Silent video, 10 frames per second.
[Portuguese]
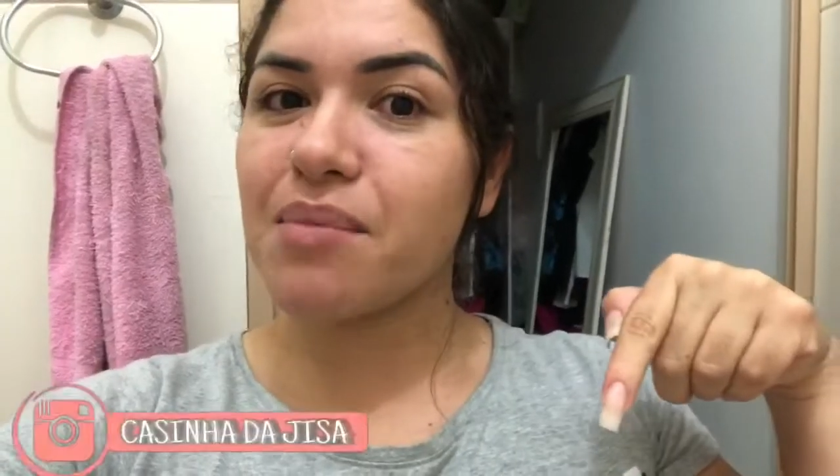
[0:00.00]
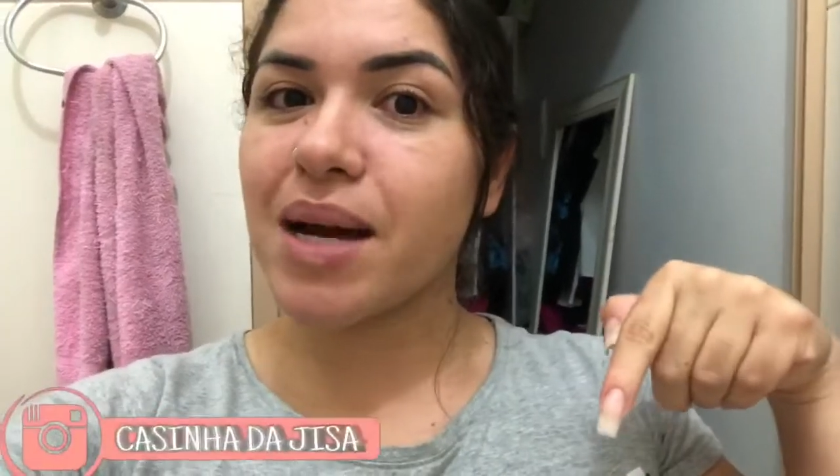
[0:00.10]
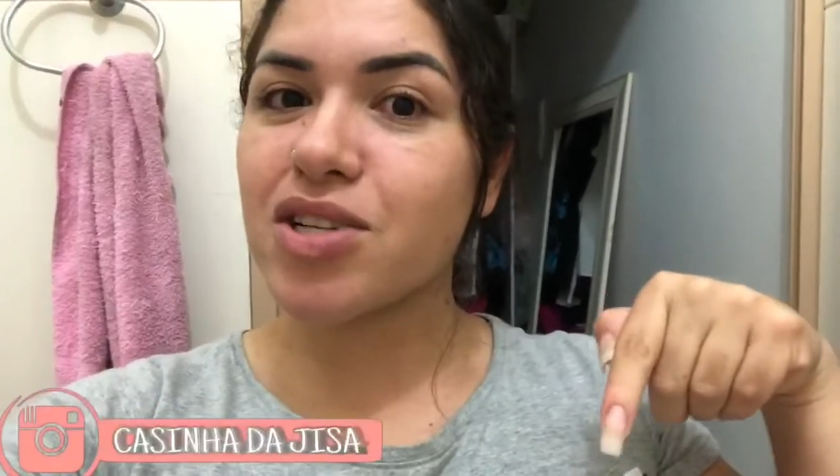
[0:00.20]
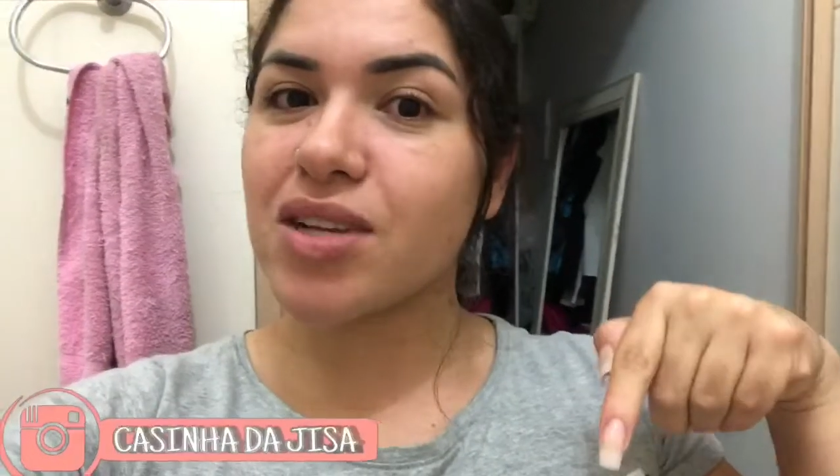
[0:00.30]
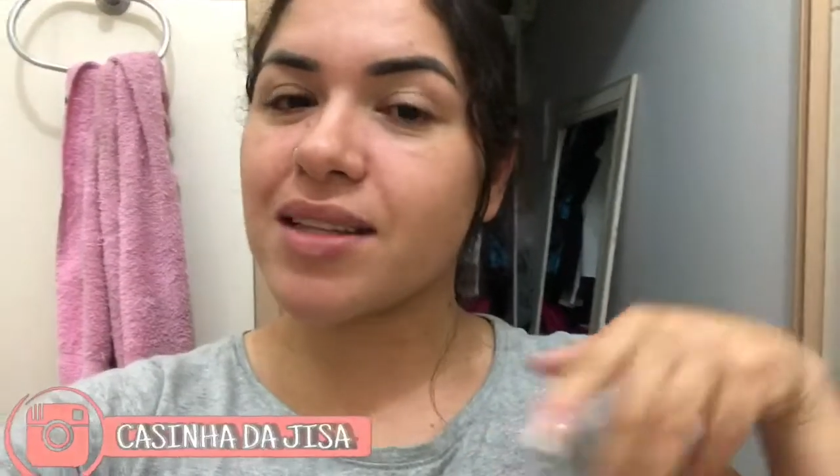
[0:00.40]

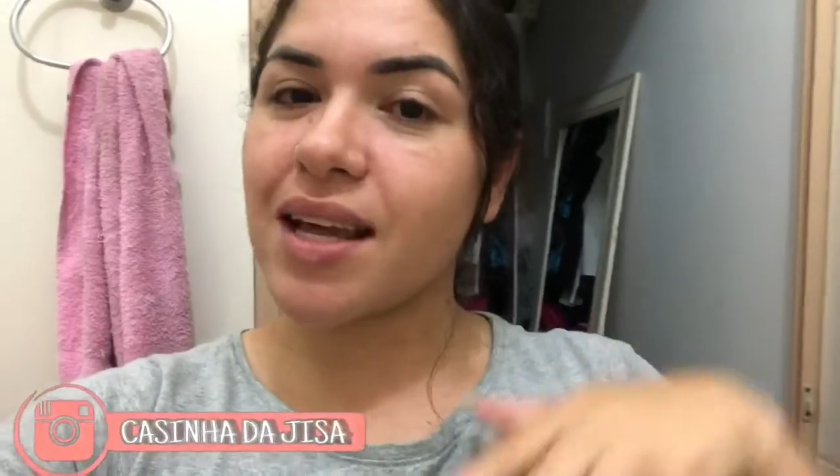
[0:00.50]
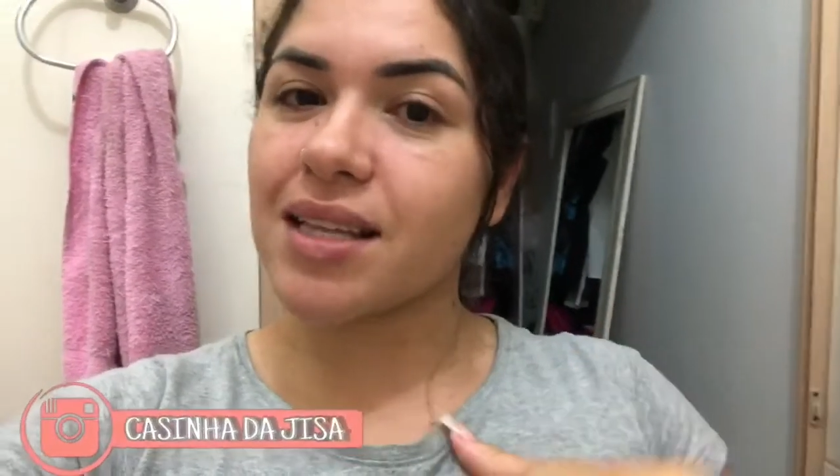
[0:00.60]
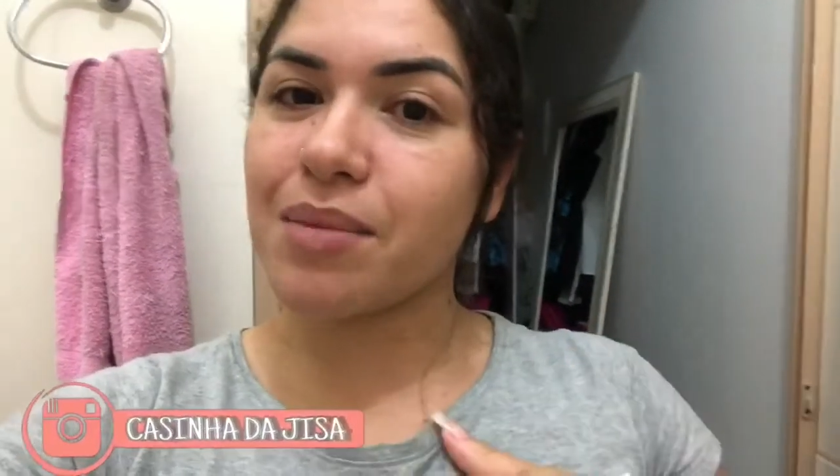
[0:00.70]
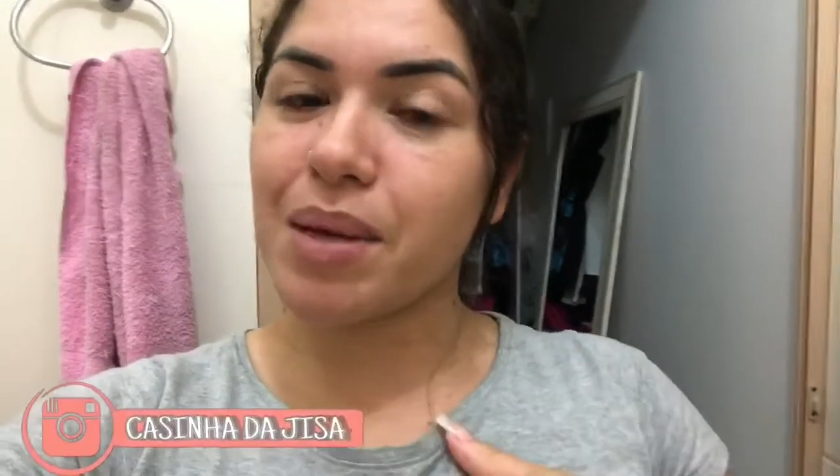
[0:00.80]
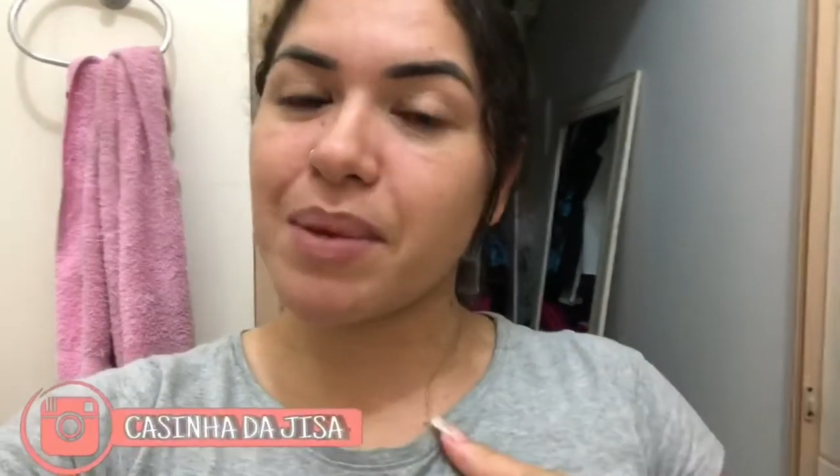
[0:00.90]
embaixo na tela
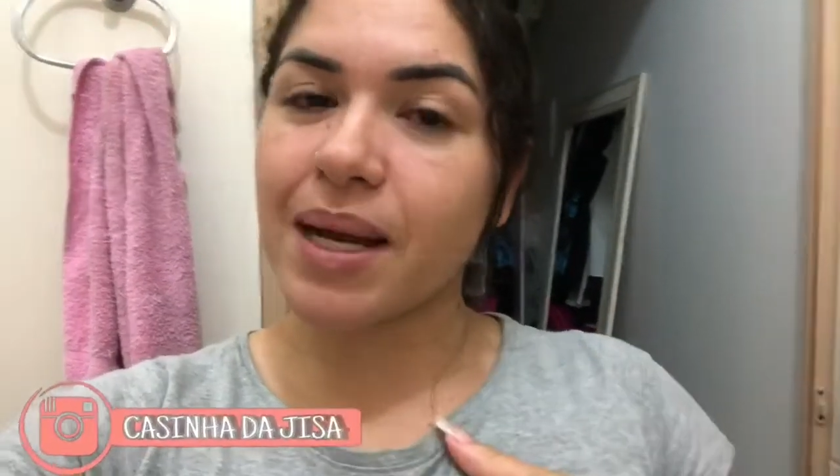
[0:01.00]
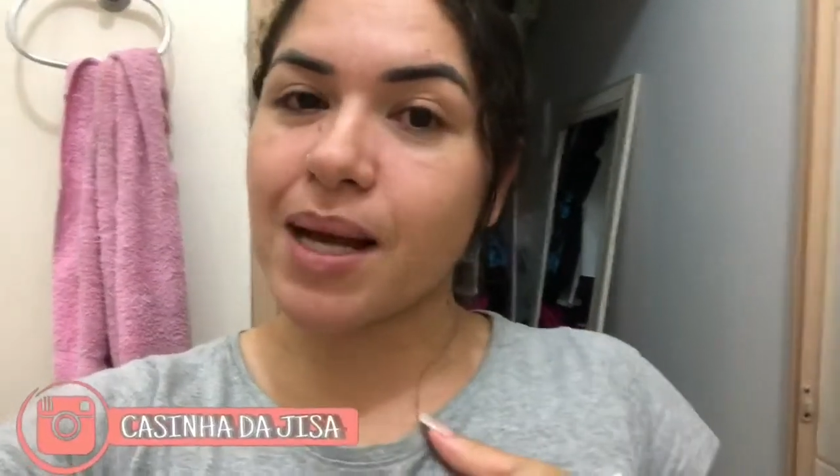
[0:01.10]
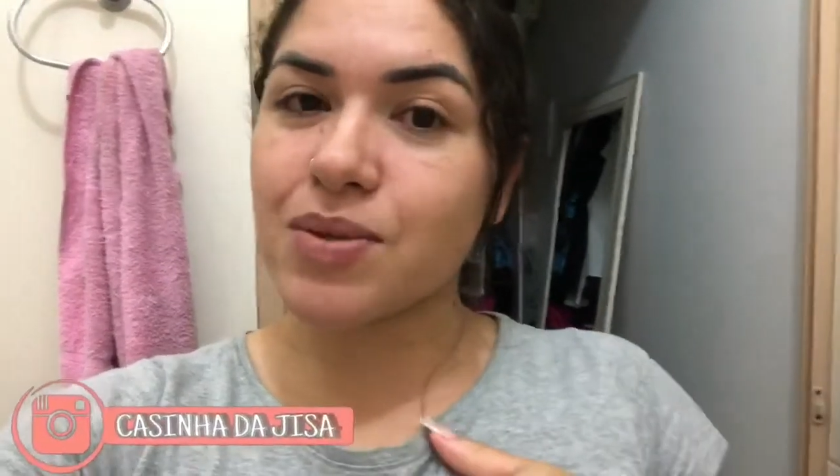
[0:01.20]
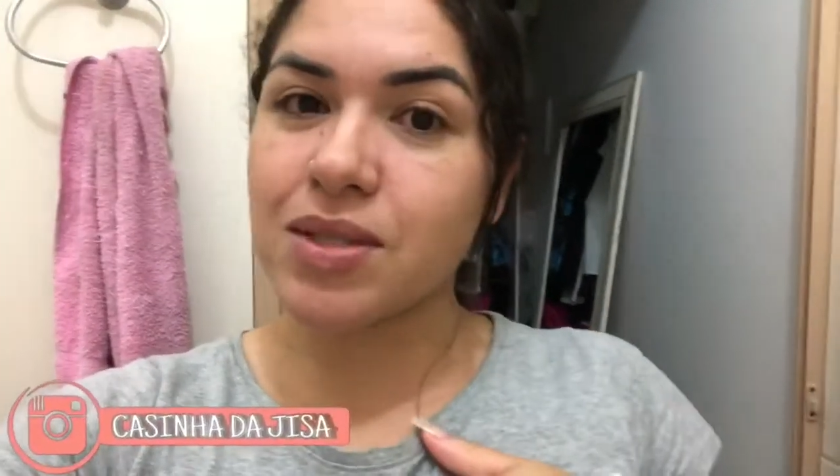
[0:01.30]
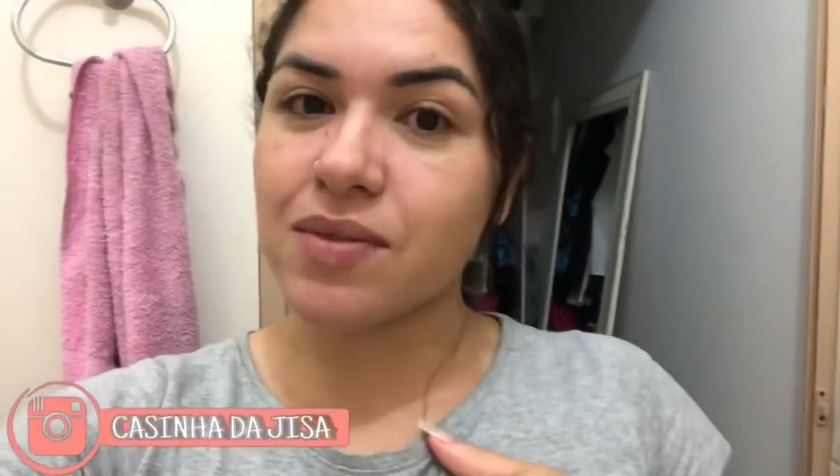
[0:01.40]
também pra
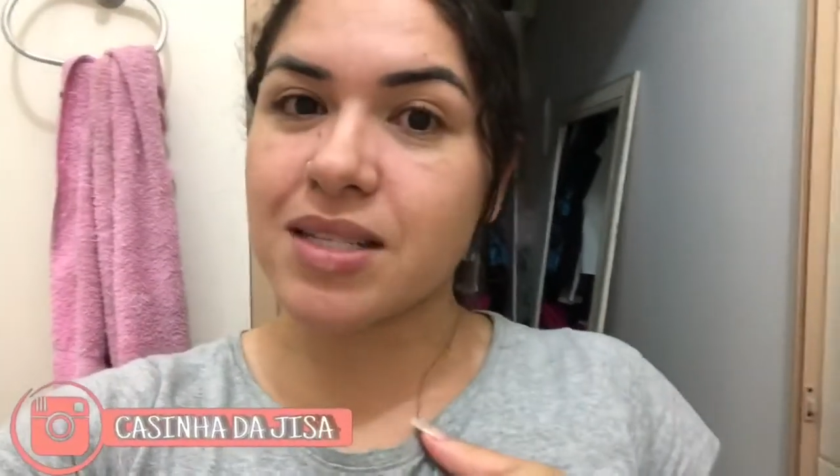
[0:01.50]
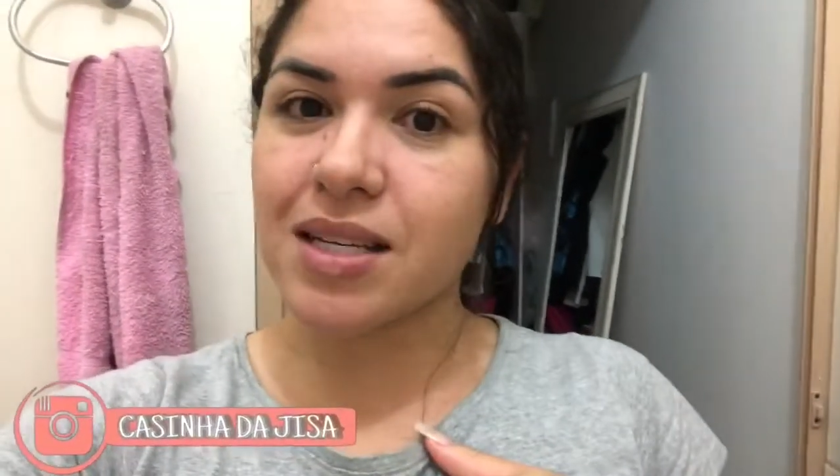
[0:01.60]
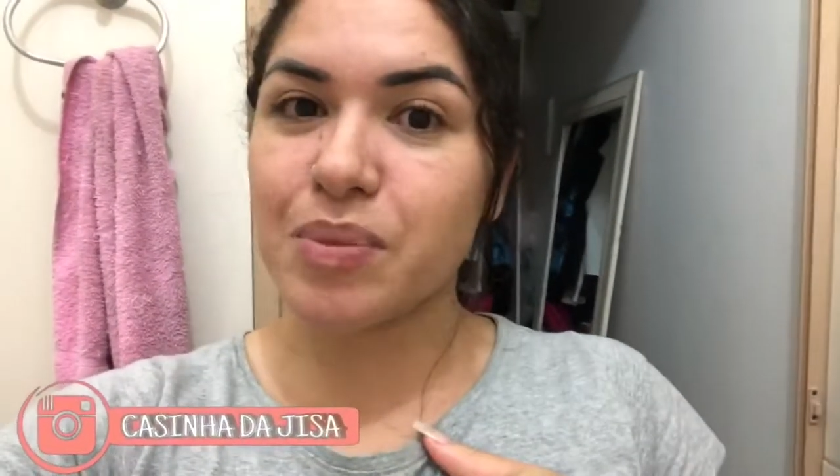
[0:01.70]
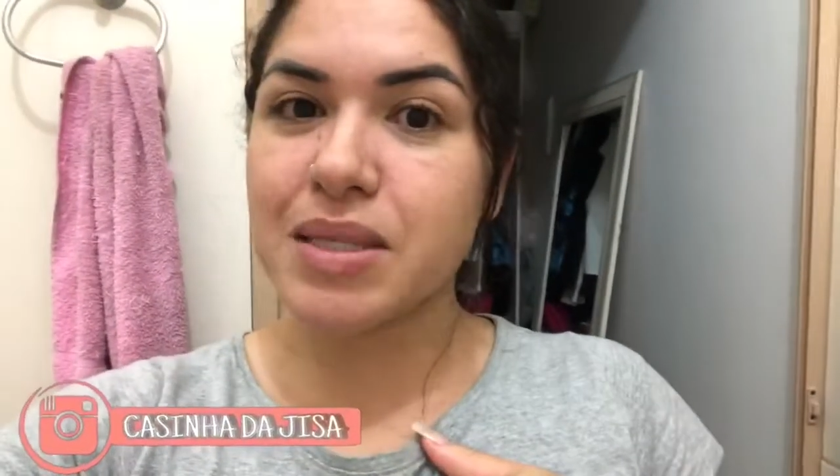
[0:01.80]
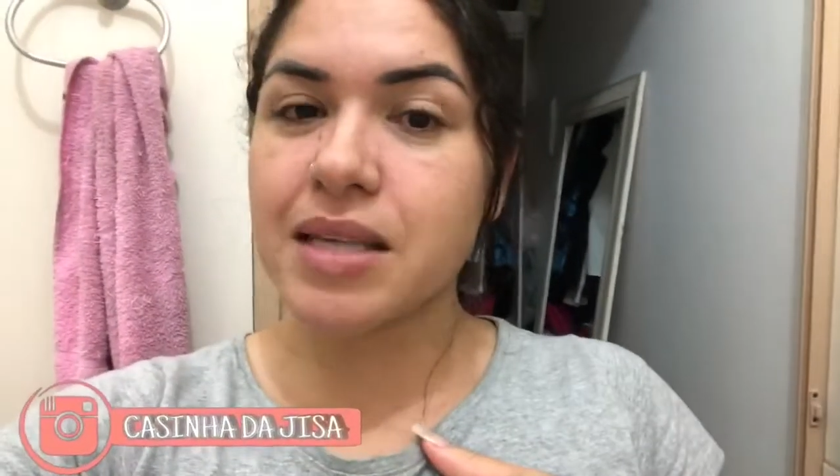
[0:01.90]
casa caso se você
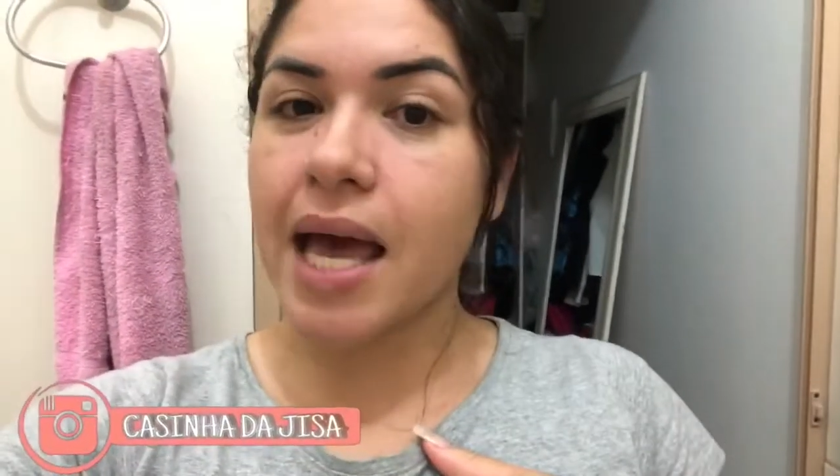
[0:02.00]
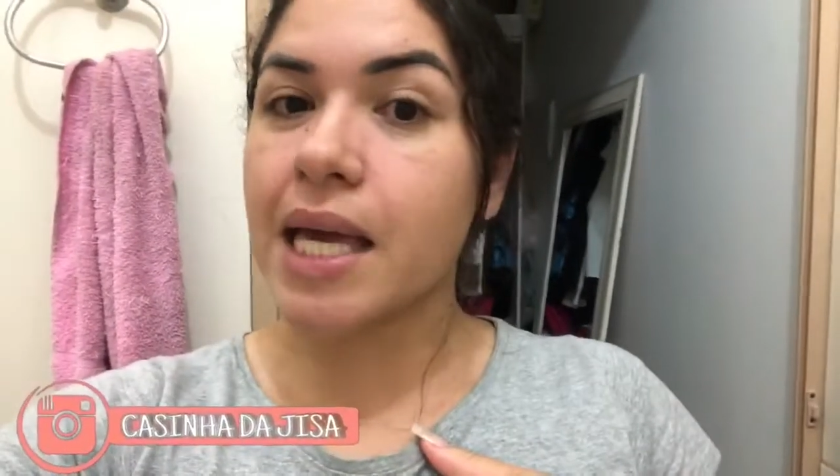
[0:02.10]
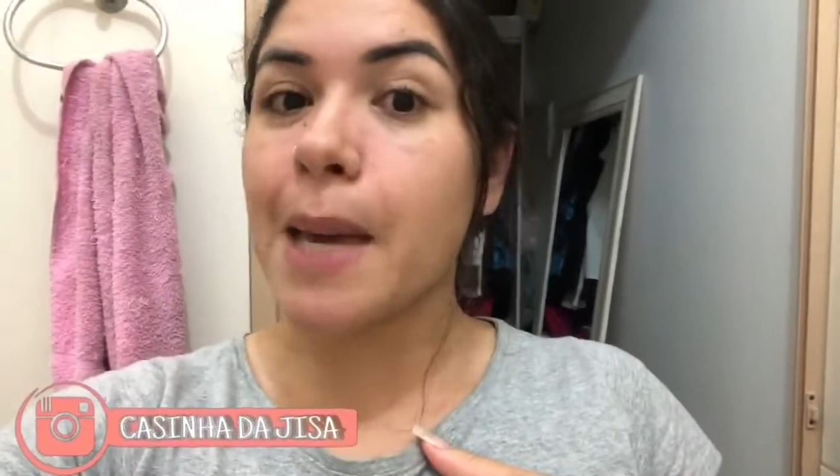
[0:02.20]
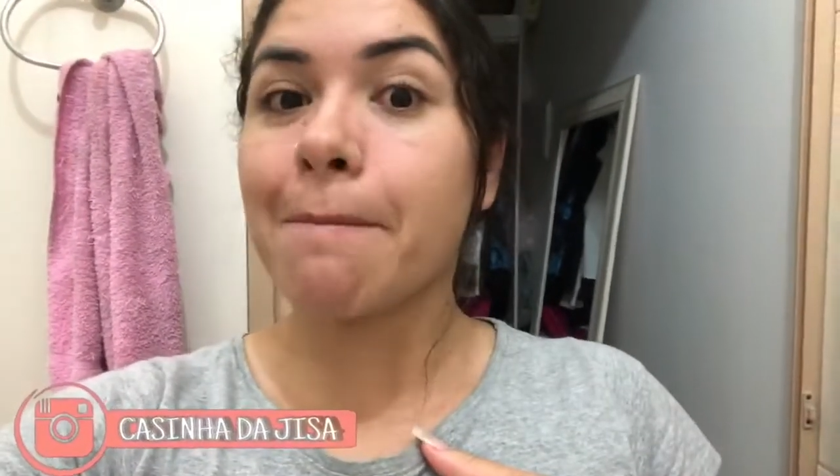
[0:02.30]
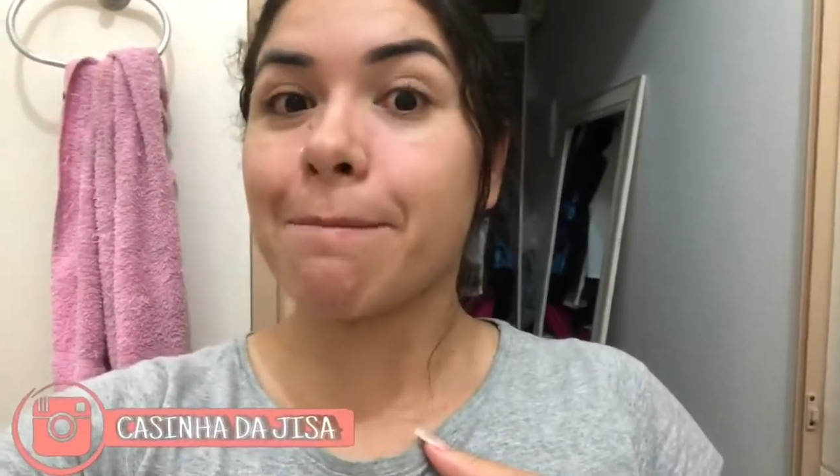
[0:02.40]
não me segue,